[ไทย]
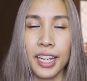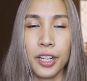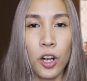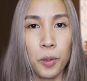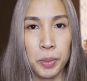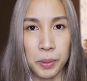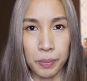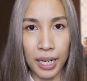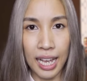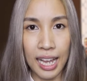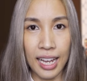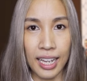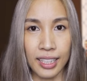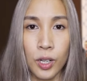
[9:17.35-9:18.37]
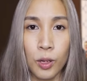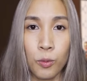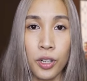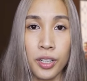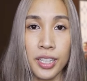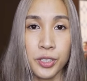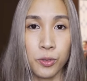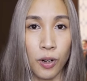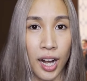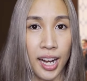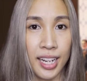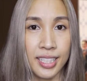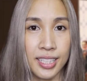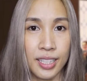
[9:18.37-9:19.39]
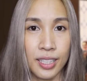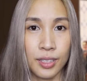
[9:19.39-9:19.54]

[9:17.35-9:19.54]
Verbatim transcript: ข้อผิดพลาด what is right